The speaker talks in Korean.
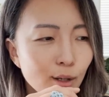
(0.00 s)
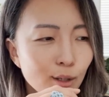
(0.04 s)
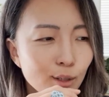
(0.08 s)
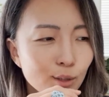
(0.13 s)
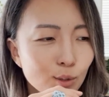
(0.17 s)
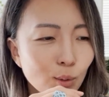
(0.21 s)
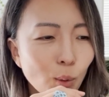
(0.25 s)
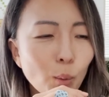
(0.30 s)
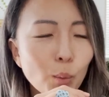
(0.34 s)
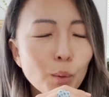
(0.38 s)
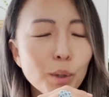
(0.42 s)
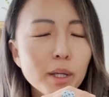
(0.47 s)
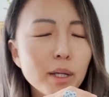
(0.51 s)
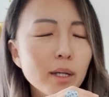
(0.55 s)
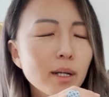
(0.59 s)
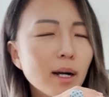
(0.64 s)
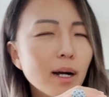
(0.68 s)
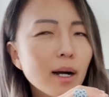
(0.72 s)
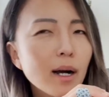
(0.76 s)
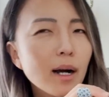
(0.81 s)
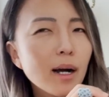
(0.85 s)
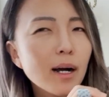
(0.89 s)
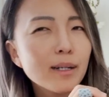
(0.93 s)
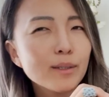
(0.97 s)

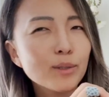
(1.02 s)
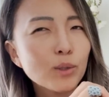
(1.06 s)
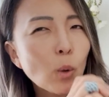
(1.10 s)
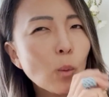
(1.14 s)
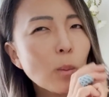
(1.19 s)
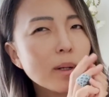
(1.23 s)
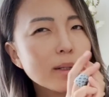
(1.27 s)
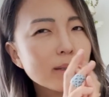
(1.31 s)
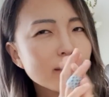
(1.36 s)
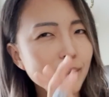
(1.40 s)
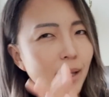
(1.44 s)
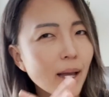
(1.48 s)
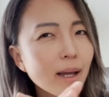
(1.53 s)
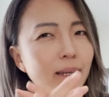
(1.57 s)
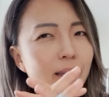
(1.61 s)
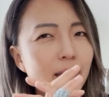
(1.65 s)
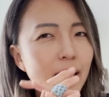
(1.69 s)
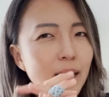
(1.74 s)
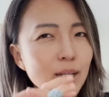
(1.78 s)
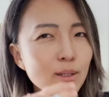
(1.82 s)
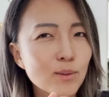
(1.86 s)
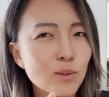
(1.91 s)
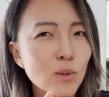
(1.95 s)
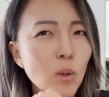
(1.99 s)
저희가 정말 싸게
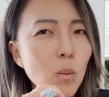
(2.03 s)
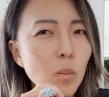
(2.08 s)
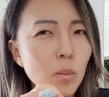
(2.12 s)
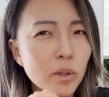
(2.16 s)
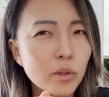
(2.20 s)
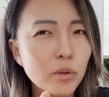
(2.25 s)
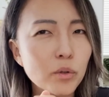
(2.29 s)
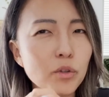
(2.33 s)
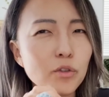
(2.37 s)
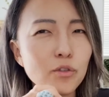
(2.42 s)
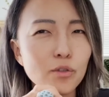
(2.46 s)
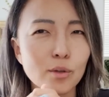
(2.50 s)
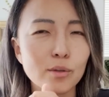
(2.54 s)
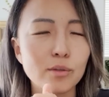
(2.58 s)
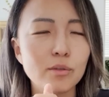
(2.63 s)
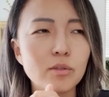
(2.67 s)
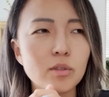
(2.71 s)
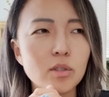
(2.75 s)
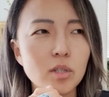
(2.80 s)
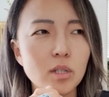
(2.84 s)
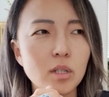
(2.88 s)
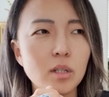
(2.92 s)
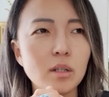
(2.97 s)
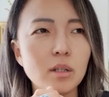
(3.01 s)
해서 1,000만 원이
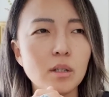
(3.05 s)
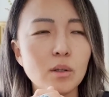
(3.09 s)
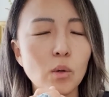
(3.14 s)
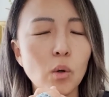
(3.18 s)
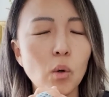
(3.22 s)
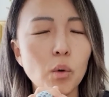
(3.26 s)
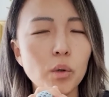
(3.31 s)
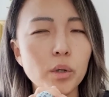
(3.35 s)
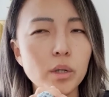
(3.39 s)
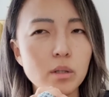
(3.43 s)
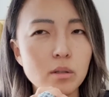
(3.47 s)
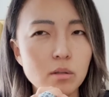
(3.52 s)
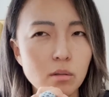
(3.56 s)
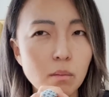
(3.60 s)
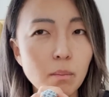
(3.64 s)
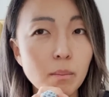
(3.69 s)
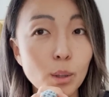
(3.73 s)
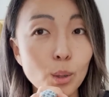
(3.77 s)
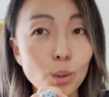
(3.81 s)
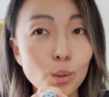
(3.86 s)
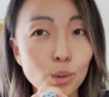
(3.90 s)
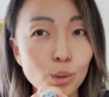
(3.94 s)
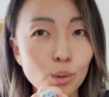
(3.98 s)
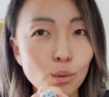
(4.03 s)
들었지 거의
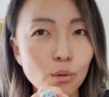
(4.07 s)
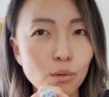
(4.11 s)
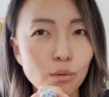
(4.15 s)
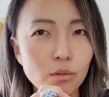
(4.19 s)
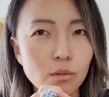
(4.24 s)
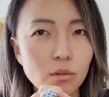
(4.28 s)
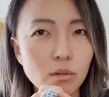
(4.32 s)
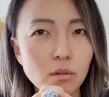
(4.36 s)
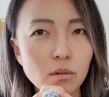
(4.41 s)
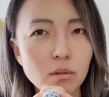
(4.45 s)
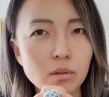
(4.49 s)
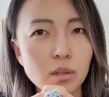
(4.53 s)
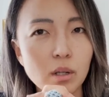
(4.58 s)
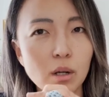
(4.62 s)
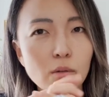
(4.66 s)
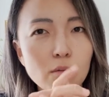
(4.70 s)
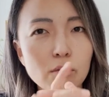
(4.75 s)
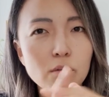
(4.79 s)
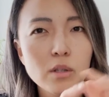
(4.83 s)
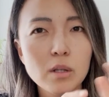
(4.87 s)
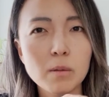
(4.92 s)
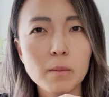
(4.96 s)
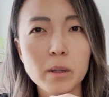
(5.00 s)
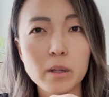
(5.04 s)
2천만 원이거든요.
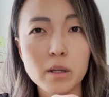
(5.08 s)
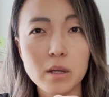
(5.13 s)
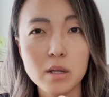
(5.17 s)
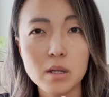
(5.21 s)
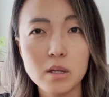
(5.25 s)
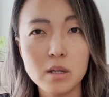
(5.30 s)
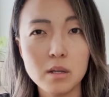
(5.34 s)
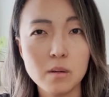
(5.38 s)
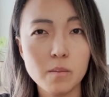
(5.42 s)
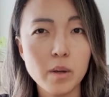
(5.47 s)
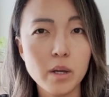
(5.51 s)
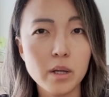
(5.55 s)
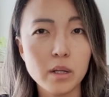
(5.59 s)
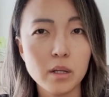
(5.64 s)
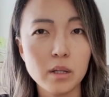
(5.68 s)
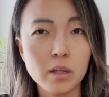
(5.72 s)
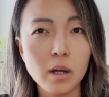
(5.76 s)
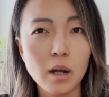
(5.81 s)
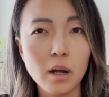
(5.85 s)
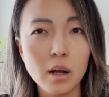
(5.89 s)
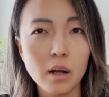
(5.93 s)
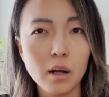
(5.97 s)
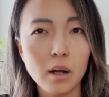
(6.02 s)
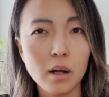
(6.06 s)
삼국이 만약에
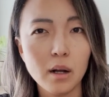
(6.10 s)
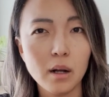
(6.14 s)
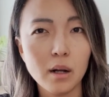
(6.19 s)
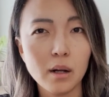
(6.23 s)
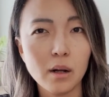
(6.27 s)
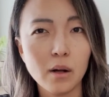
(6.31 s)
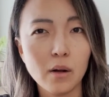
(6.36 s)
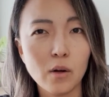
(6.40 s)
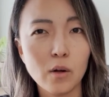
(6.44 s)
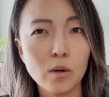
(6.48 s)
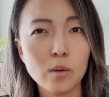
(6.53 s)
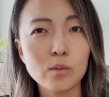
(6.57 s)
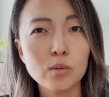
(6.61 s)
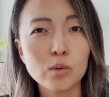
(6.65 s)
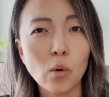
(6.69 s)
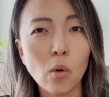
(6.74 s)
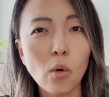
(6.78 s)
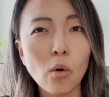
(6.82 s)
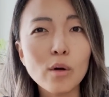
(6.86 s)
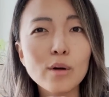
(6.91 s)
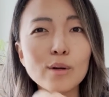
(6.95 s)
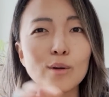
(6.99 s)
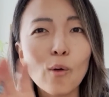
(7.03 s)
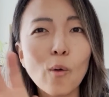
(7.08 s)
200이다? 그럼
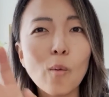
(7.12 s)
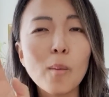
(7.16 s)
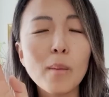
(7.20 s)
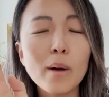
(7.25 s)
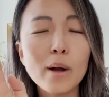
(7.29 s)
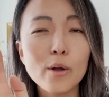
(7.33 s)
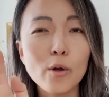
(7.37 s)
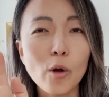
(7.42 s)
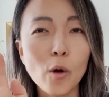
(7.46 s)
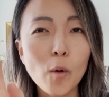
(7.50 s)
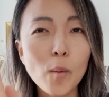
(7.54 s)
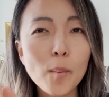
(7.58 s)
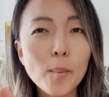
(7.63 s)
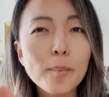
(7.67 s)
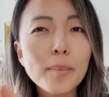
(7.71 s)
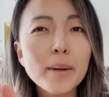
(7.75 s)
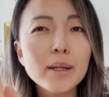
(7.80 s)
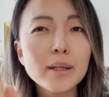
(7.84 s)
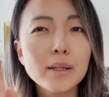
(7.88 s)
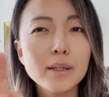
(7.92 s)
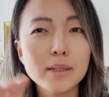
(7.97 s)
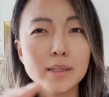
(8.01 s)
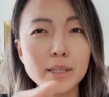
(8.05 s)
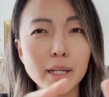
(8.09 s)
거의 정말
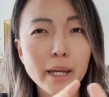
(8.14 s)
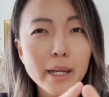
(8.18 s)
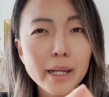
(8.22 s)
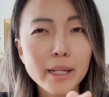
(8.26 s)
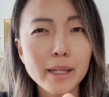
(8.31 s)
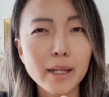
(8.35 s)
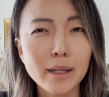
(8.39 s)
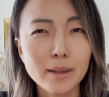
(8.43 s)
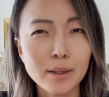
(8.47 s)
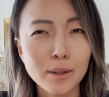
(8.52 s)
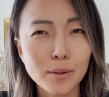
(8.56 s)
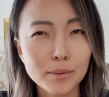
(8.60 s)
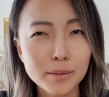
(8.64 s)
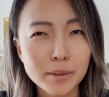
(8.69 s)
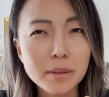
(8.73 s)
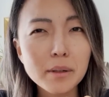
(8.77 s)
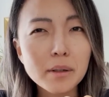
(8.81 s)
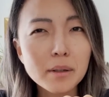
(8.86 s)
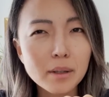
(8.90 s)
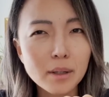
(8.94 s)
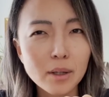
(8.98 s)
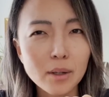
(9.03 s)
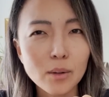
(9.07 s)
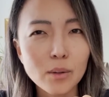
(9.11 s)
10배는 차이가 난다고
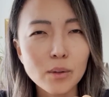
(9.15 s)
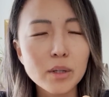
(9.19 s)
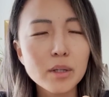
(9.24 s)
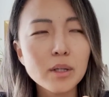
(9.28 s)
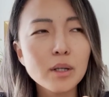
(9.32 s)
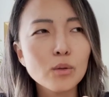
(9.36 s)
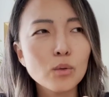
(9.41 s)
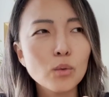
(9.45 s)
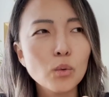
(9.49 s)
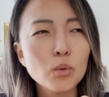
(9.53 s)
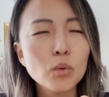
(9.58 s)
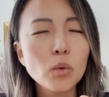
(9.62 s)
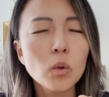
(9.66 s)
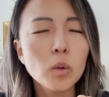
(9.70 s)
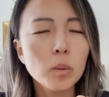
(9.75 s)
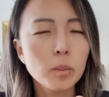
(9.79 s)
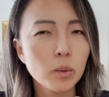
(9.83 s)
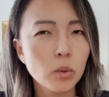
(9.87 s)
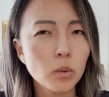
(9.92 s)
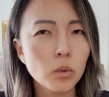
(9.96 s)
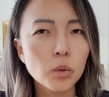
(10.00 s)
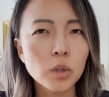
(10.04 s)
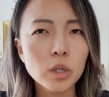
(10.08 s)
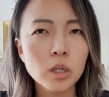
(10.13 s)
생각해요. 이게
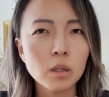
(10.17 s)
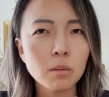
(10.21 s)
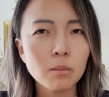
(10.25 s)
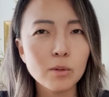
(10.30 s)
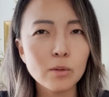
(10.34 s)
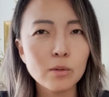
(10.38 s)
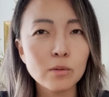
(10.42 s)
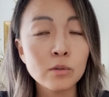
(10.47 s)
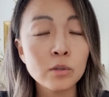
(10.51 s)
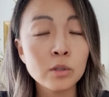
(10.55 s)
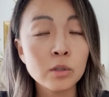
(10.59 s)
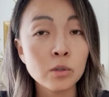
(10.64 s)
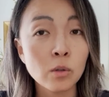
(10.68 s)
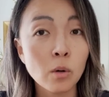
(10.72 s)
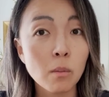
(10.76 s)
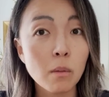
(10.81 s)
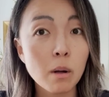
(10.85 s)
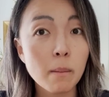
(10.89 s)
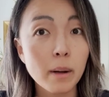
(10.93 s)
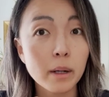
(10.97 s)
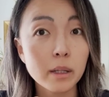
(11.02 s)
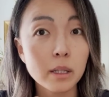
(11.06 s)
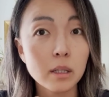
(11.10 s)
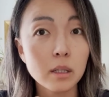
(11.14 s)
노동병이 미국은 정말
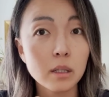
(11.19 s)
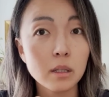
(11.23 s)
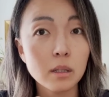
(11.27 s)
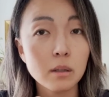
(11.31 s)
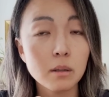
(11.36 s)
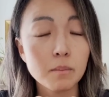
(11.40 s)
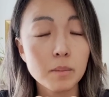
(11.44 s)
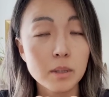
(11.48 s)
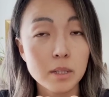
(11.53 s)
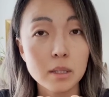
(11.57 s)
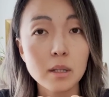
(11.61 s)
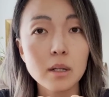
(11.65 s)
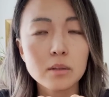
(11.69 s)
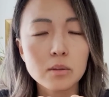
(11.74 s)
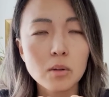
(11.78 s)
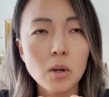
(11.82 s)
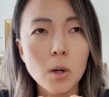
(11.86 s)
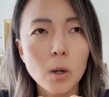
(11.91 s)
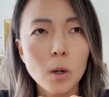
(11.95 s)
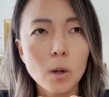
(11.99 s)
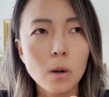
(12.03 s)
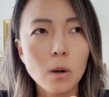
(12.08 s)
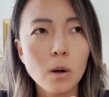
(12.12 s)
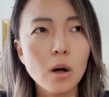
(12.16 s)
많이
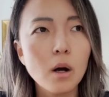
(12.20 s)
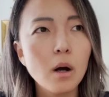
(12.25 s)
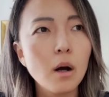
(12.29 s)
비싸서